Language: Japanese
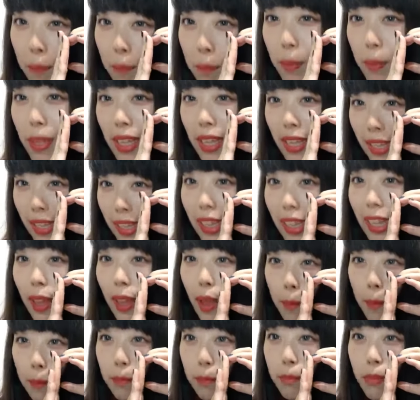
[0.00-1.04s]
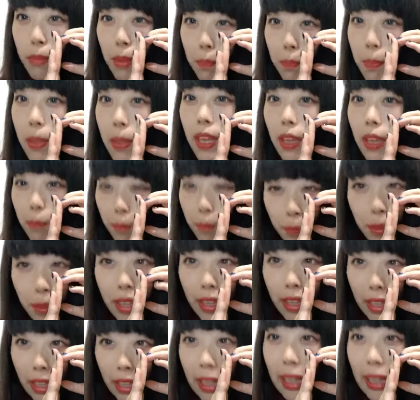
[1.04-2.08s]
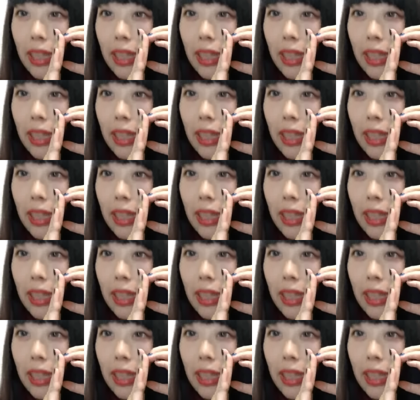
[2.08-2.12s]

ピピピピピ